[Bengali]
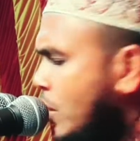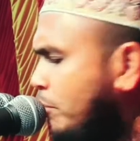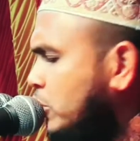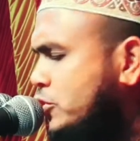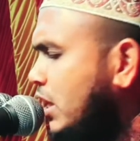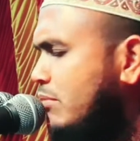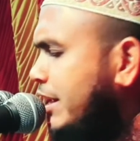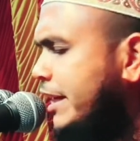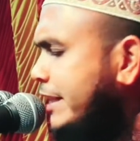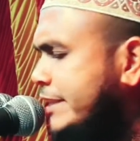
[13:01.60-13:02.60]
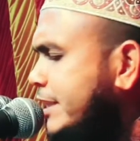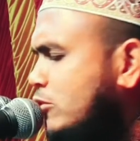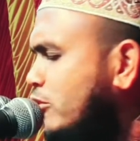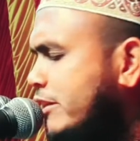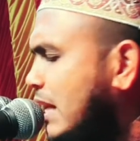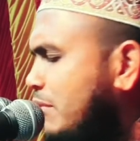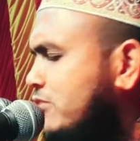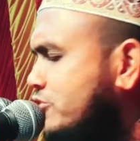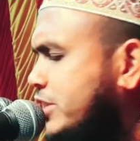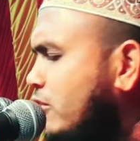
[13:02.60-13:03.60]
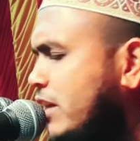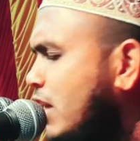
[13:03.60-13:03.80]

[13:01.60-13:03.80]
মুসলমানের কাছে কোনো কামান ছিল না